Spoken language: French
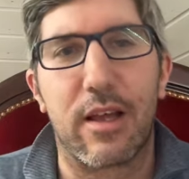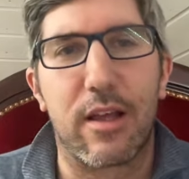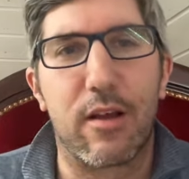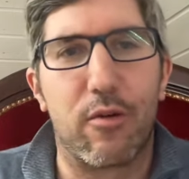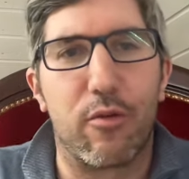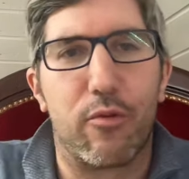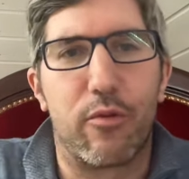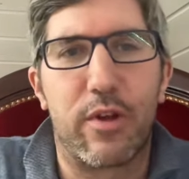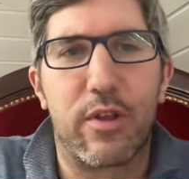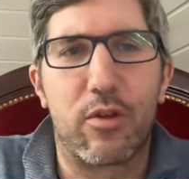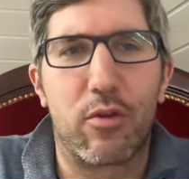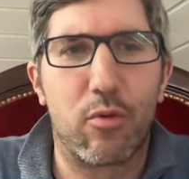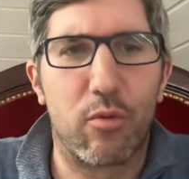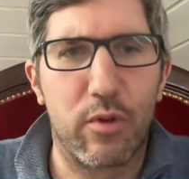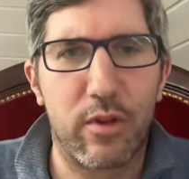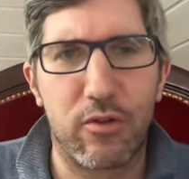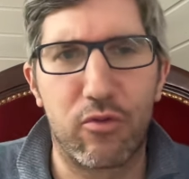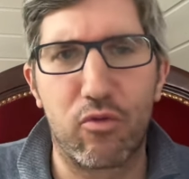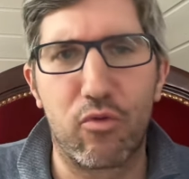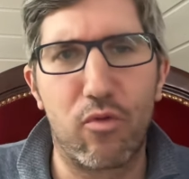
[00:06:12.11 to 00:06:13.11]
Et en fait,
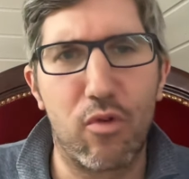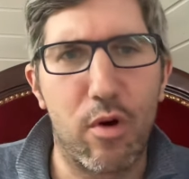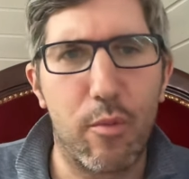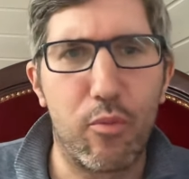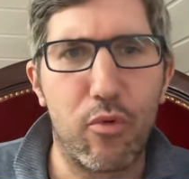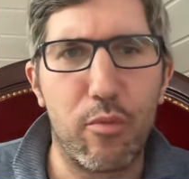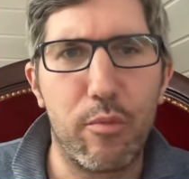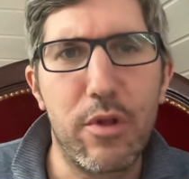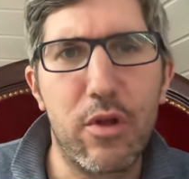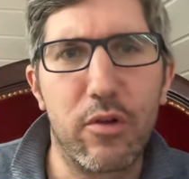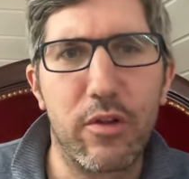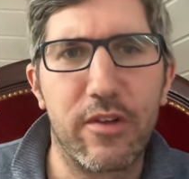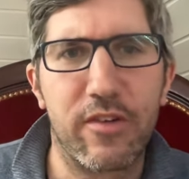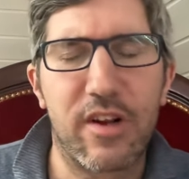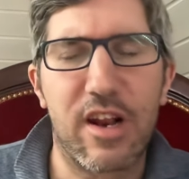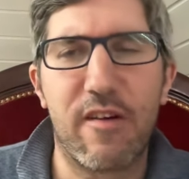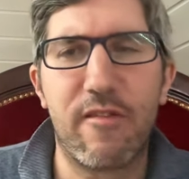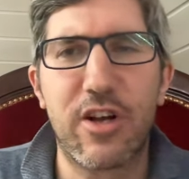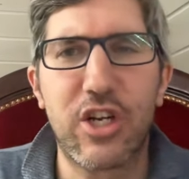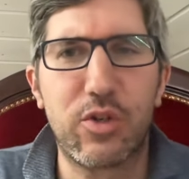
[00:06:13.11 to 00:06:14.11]
on est souvent un peu mis en
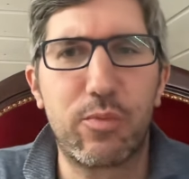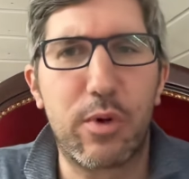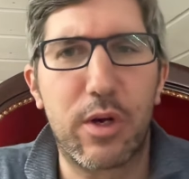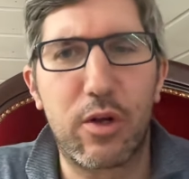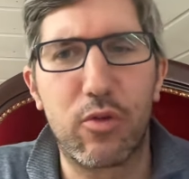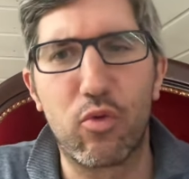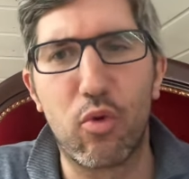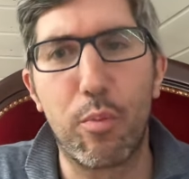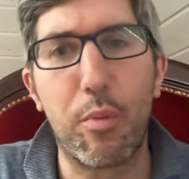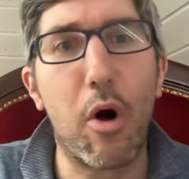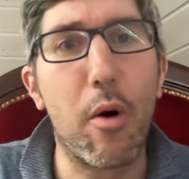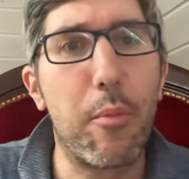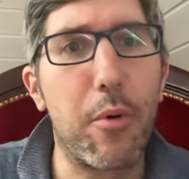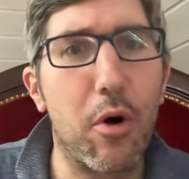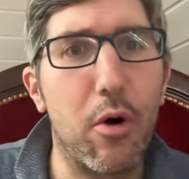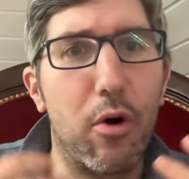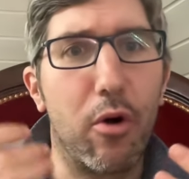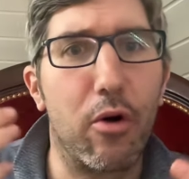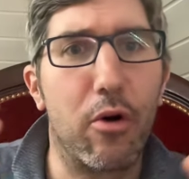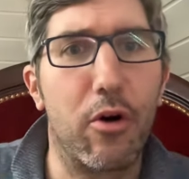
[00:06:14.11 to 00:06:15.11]
esclavage par nos
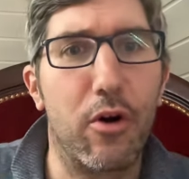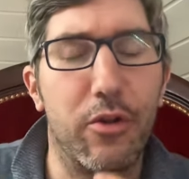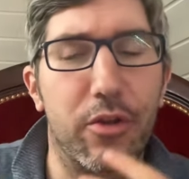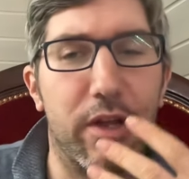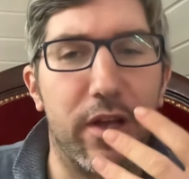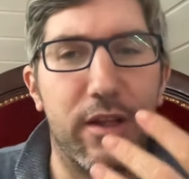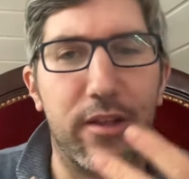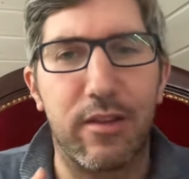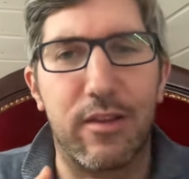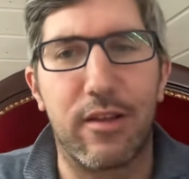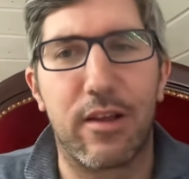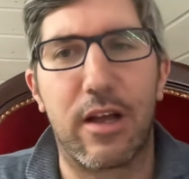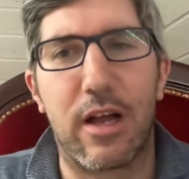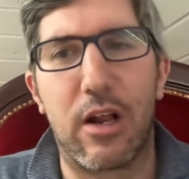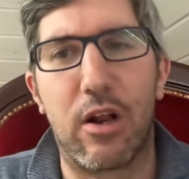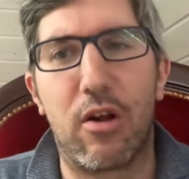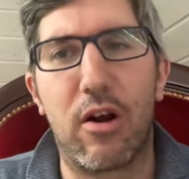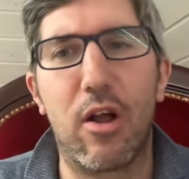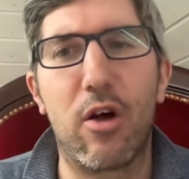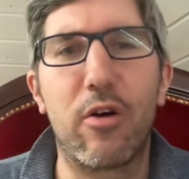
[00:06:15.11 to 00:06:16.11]
propres retraites.
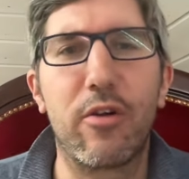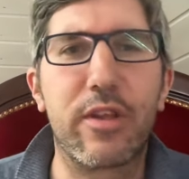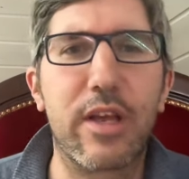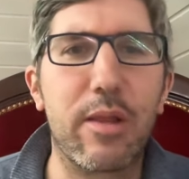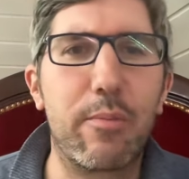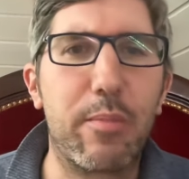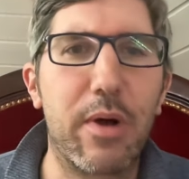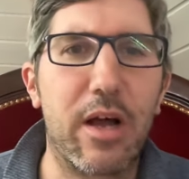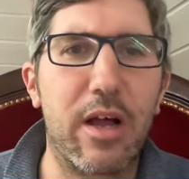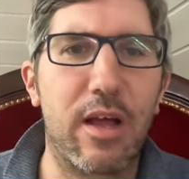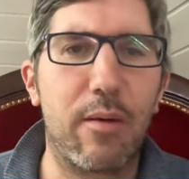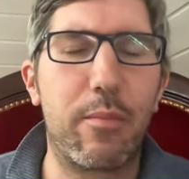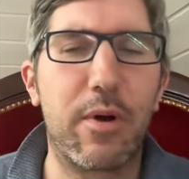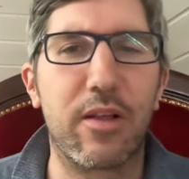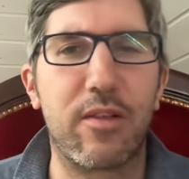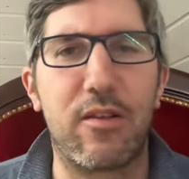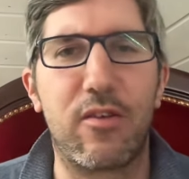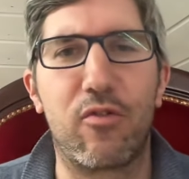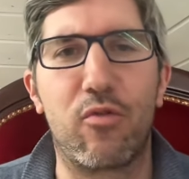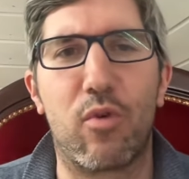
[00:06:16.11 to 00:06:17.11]
Alors, la retraite par
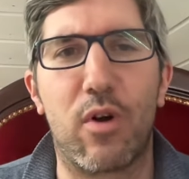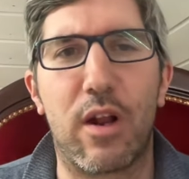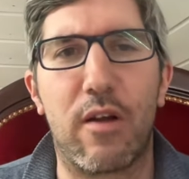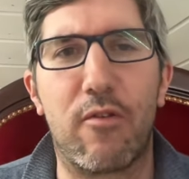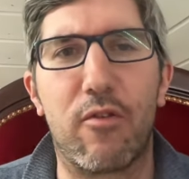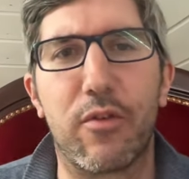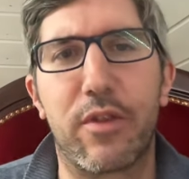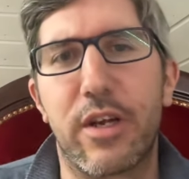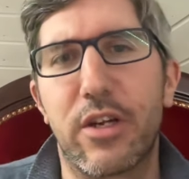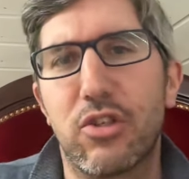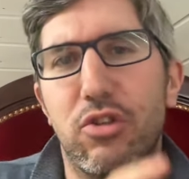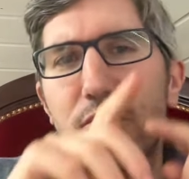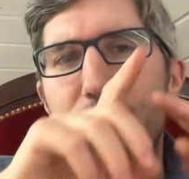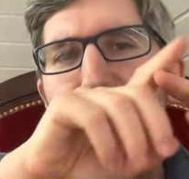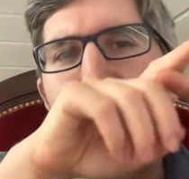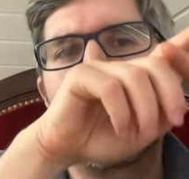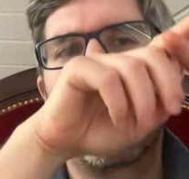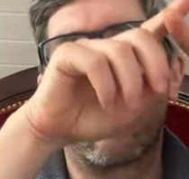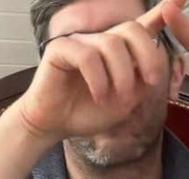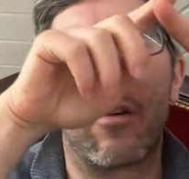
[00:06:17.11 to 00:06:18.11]
répartition a l'avantage de
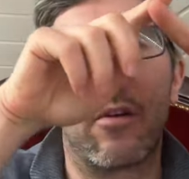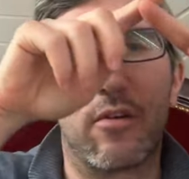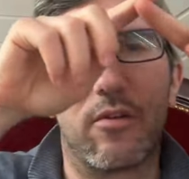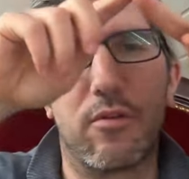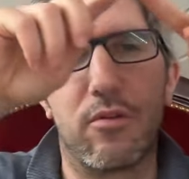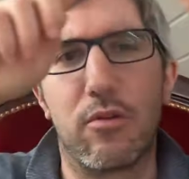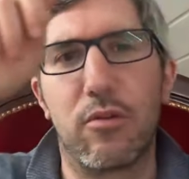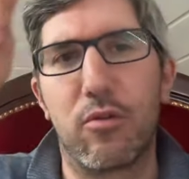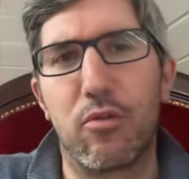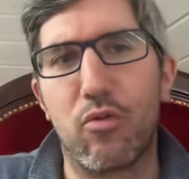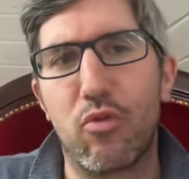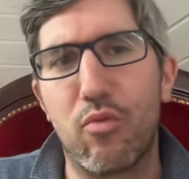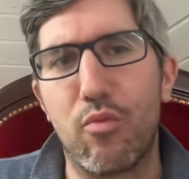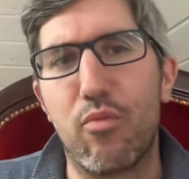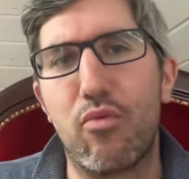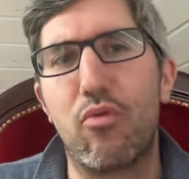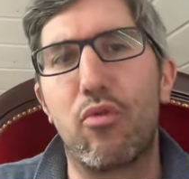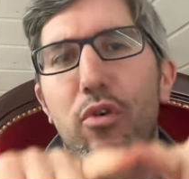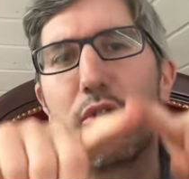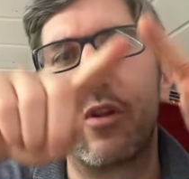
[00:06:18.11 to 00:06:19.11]
faire une
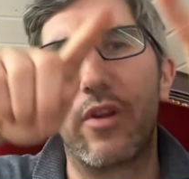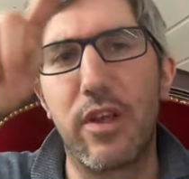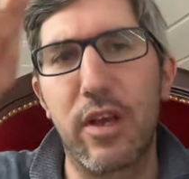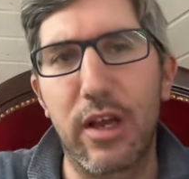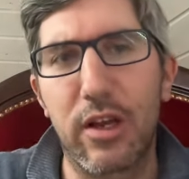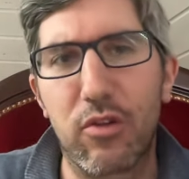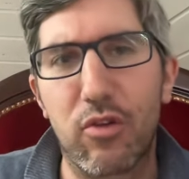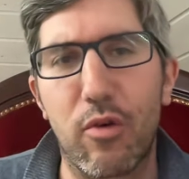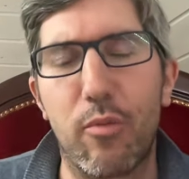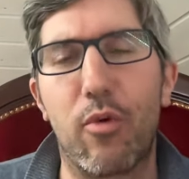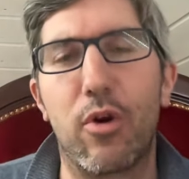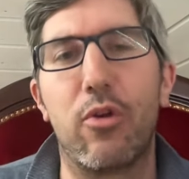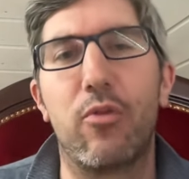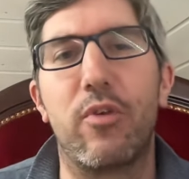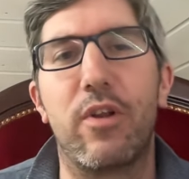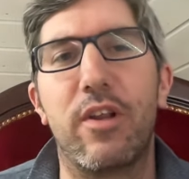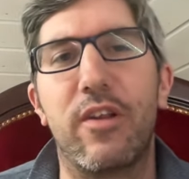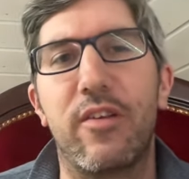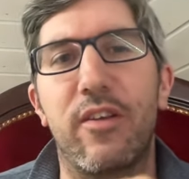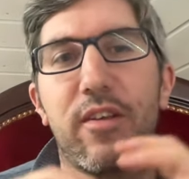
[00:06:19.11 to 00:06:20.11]
boucle directement à
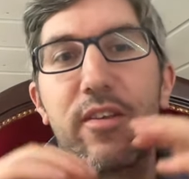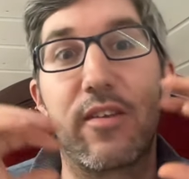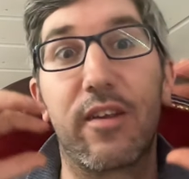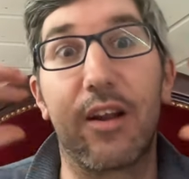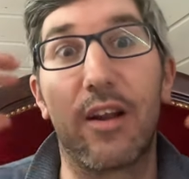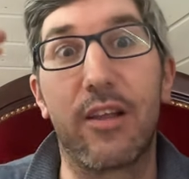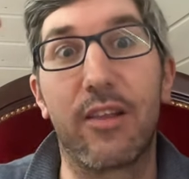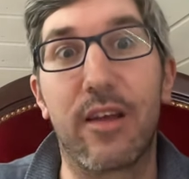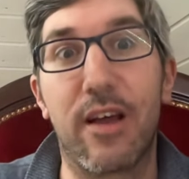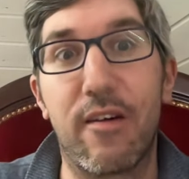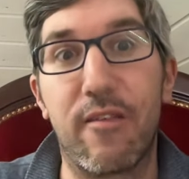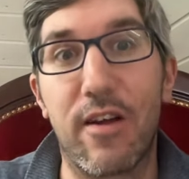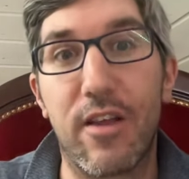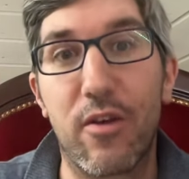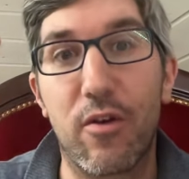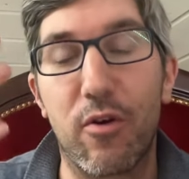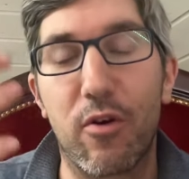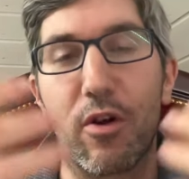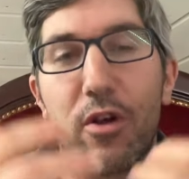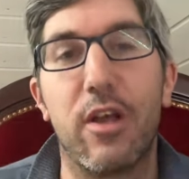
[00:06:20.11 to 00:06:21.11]
l'utiliser c'est les
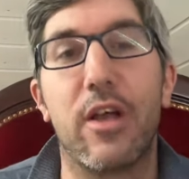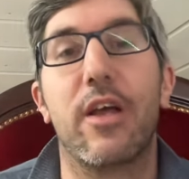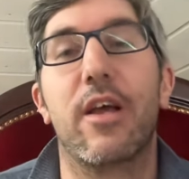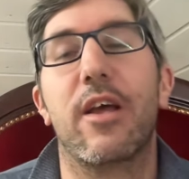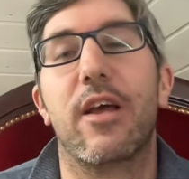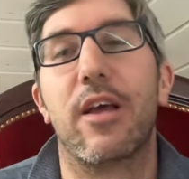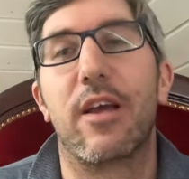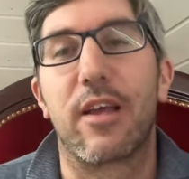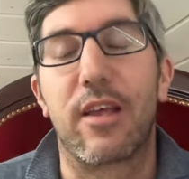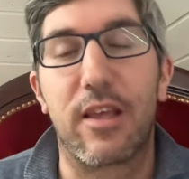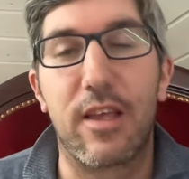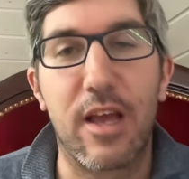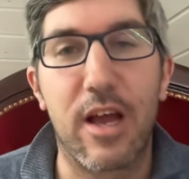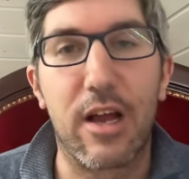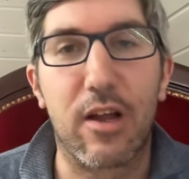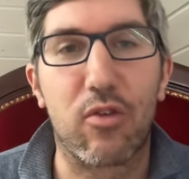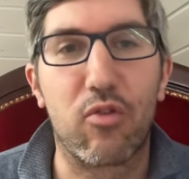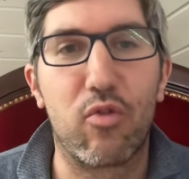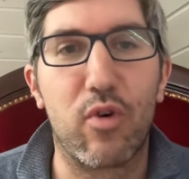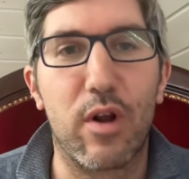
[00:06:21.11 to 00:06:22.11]
travailleurs qui
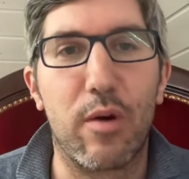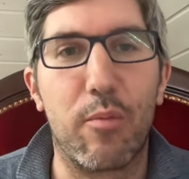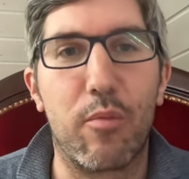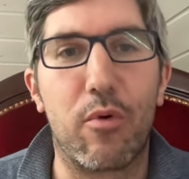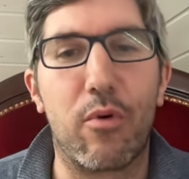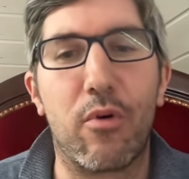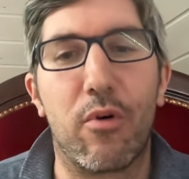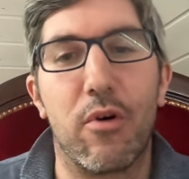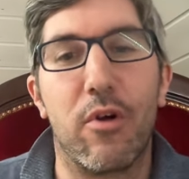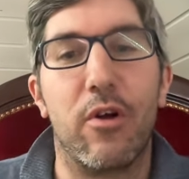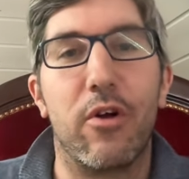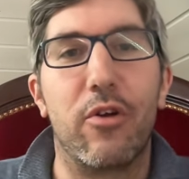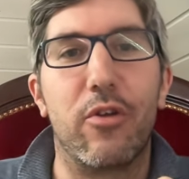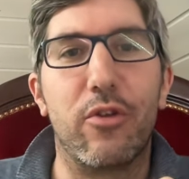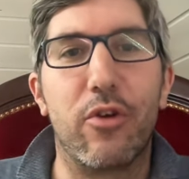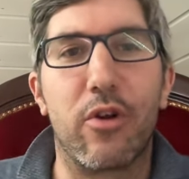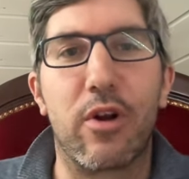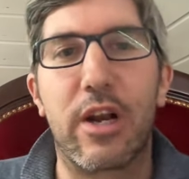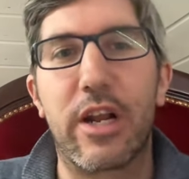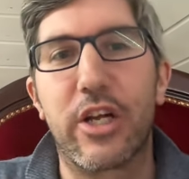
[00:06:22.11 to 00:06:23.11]
actuellement
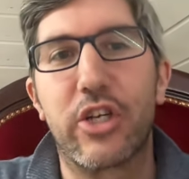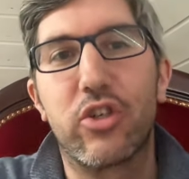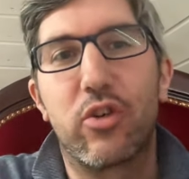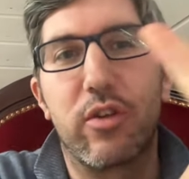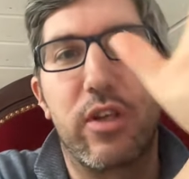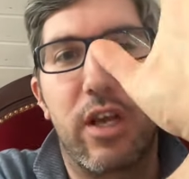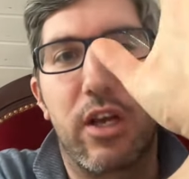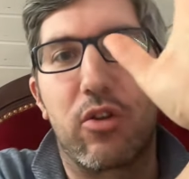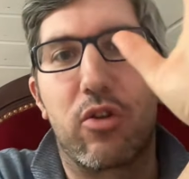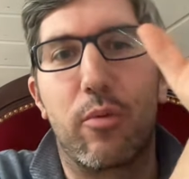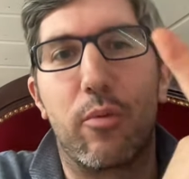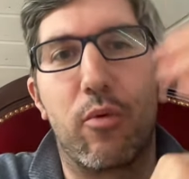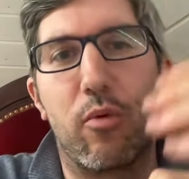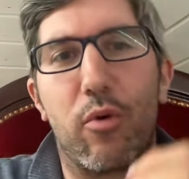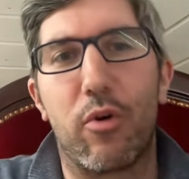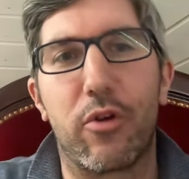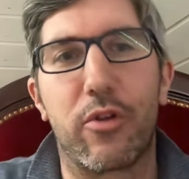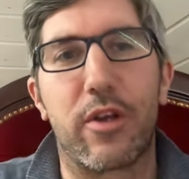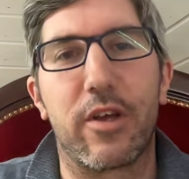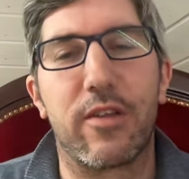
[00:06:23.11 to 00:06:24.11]
donnent l'argent directement
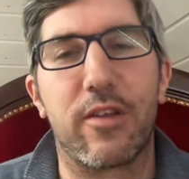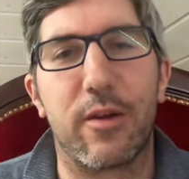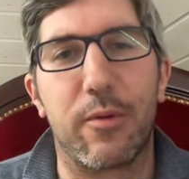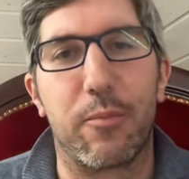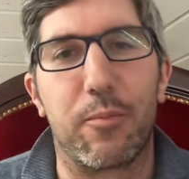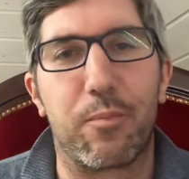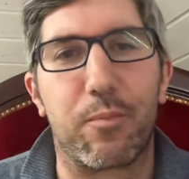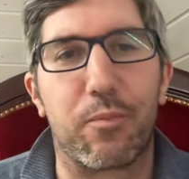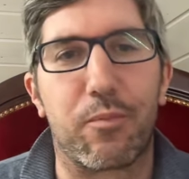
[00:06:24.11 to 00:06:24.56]
aux retraités.